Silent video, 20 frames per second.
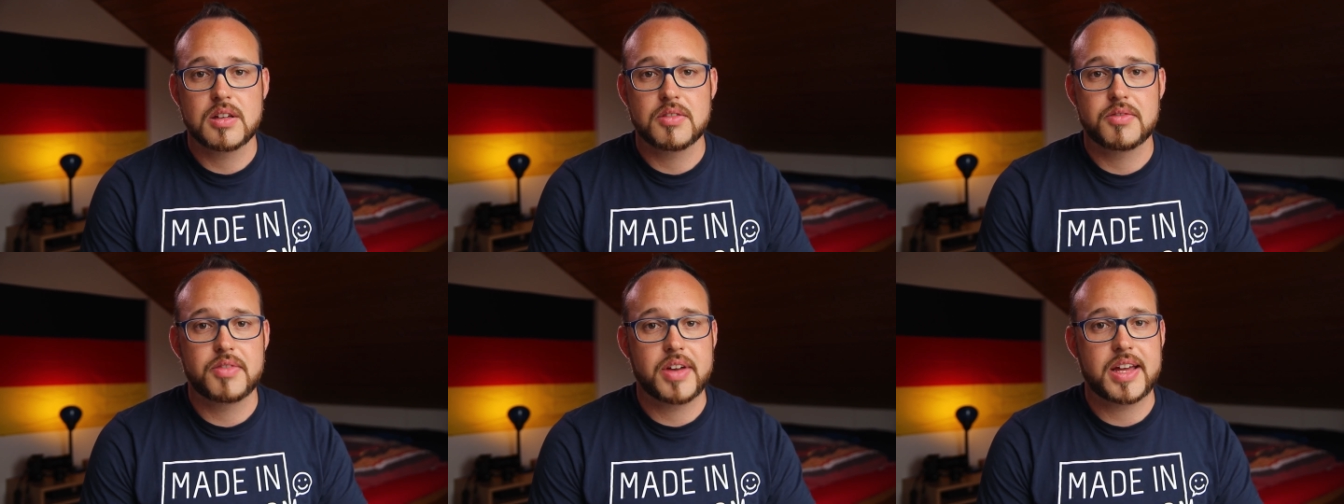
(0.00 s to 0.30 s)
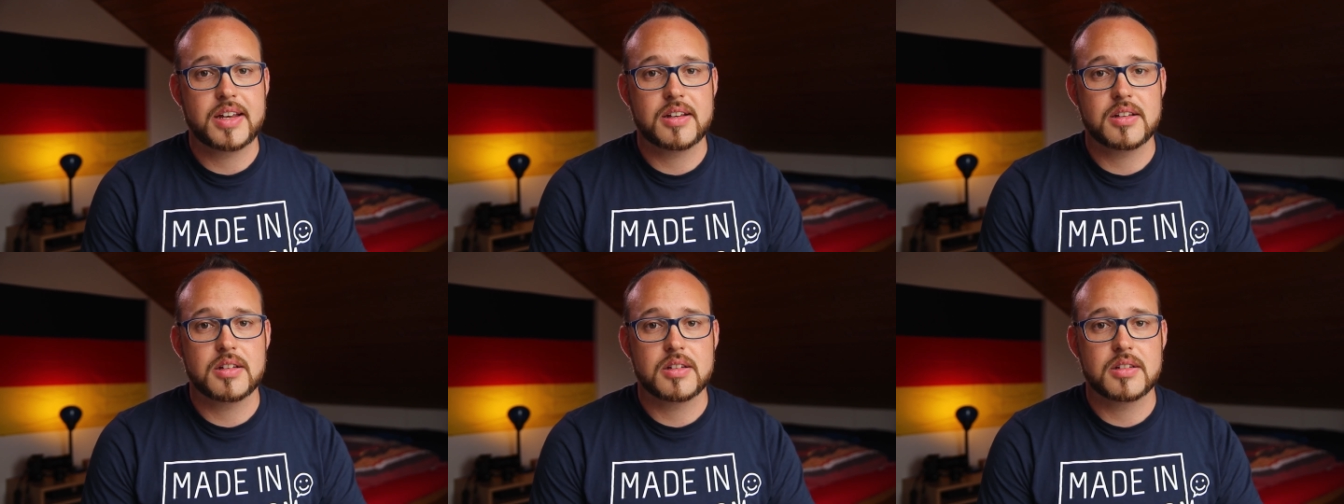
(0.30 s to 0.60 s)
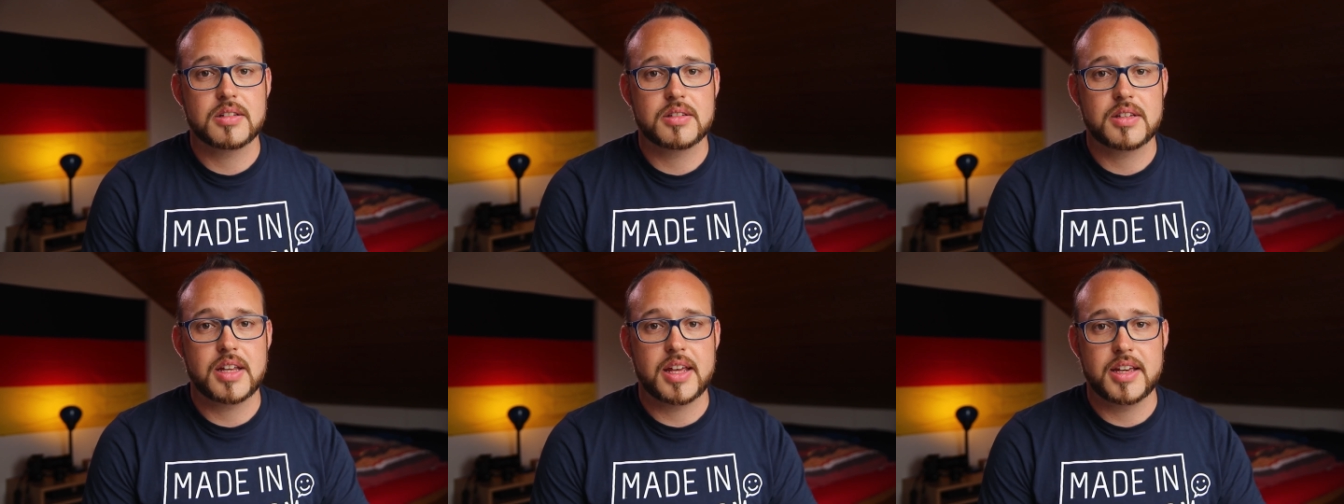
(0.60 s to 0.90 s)
wenn
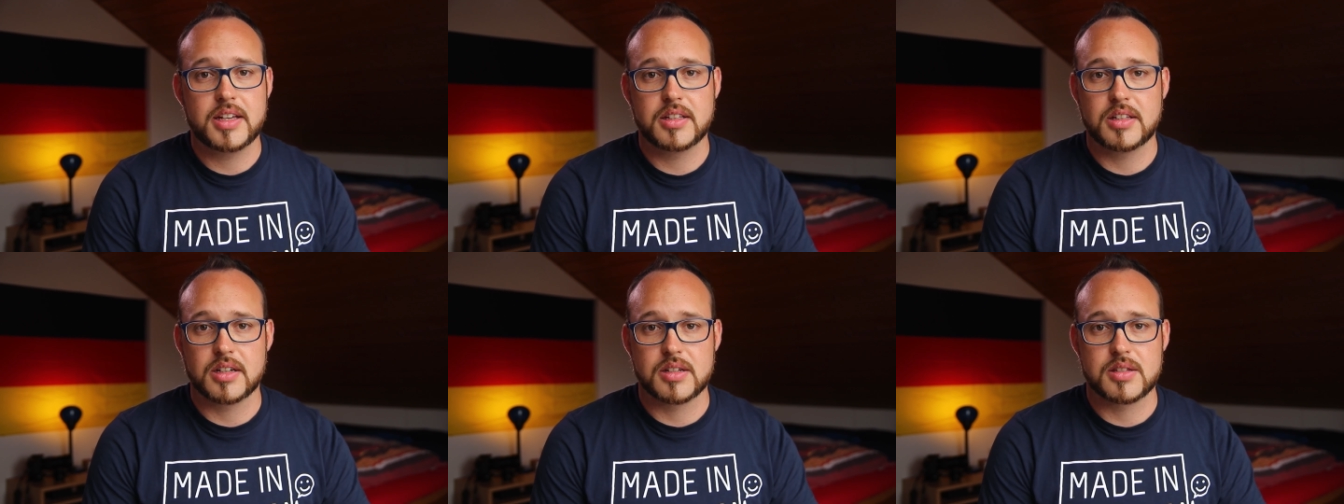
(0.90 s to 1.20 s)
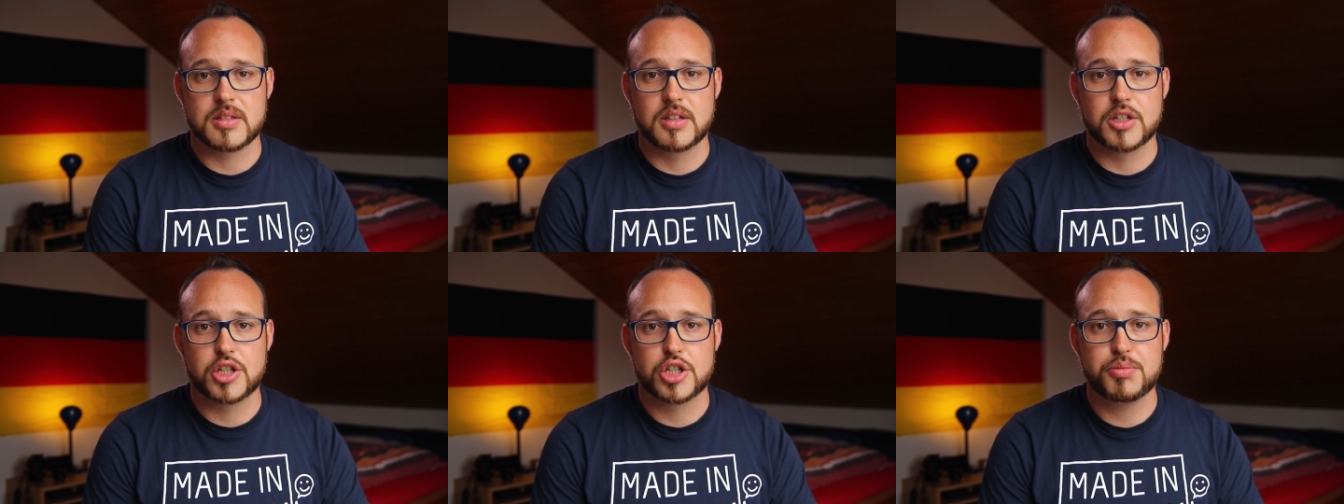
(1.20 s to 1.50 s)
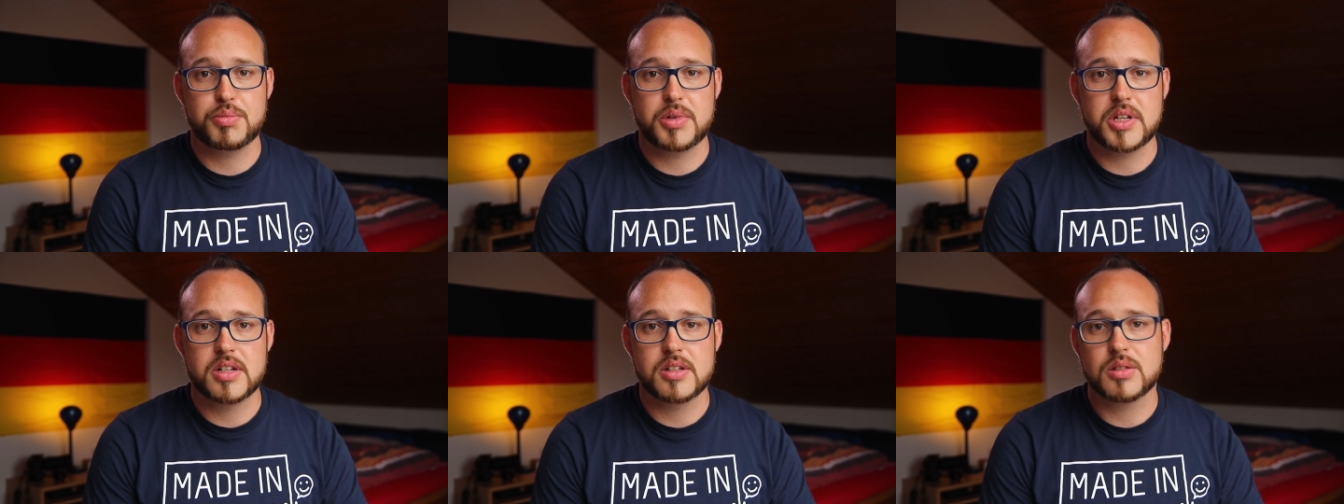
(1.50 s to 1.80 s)
der E-Gitarrist nicht
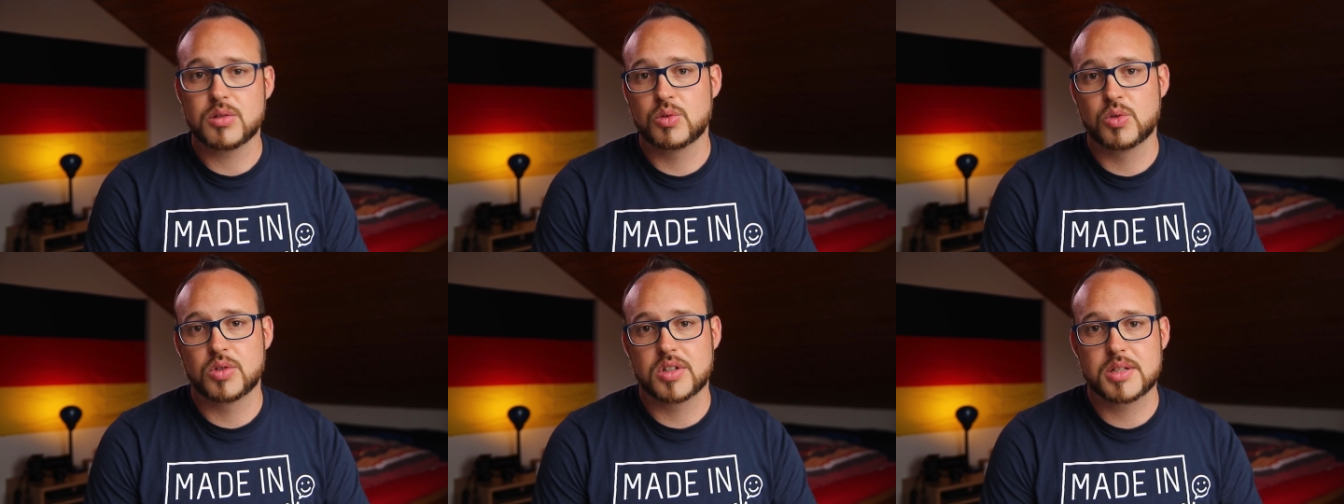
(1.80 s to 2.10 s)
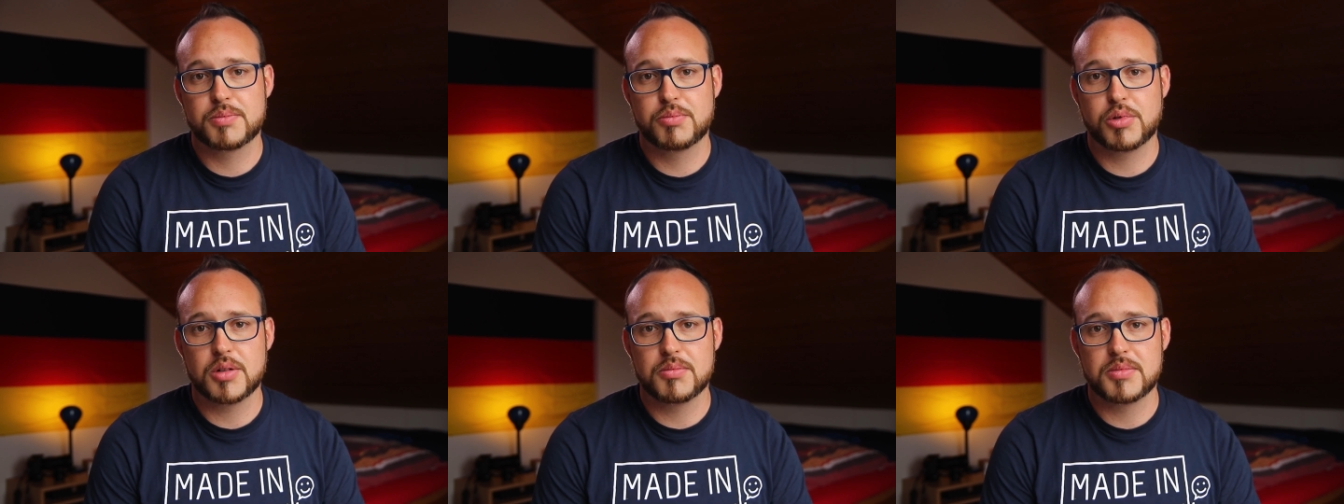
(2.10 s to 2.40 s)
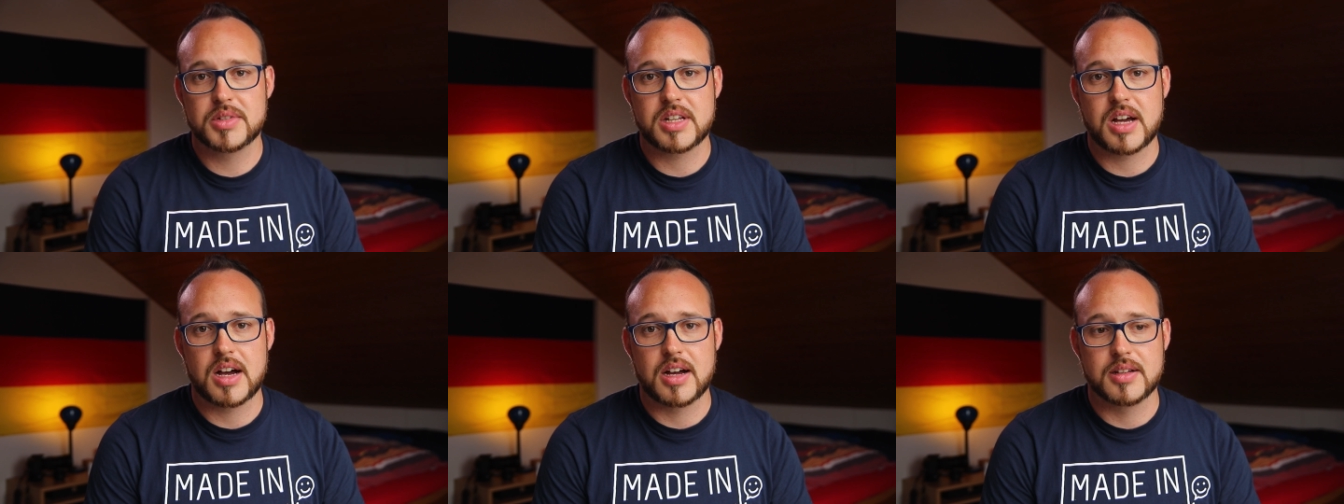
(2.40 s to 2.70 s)
spielt und nur das
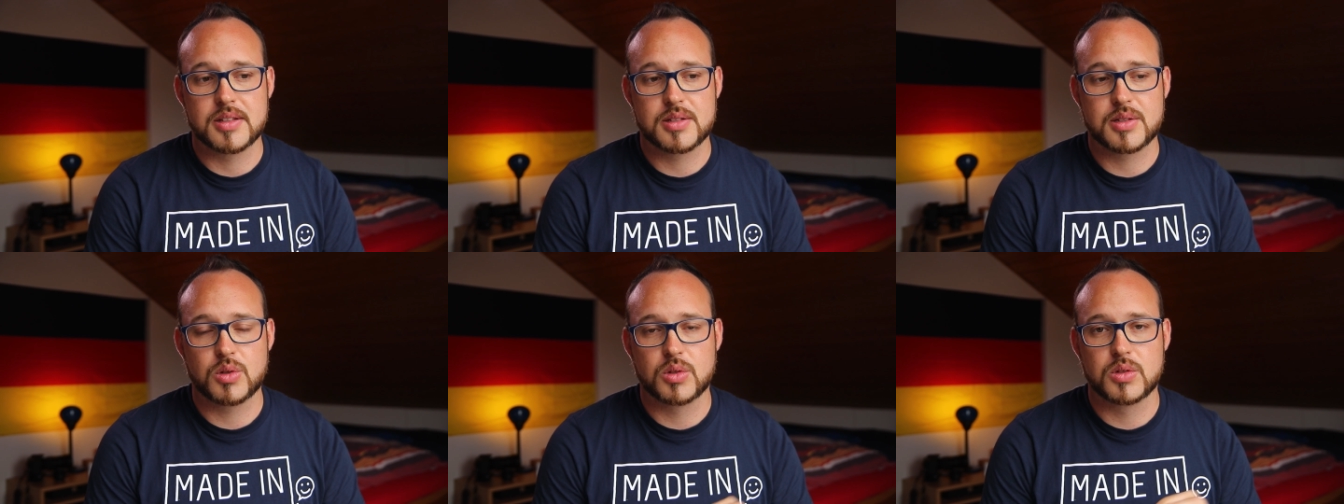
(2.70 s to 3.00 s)
Brummen da ist.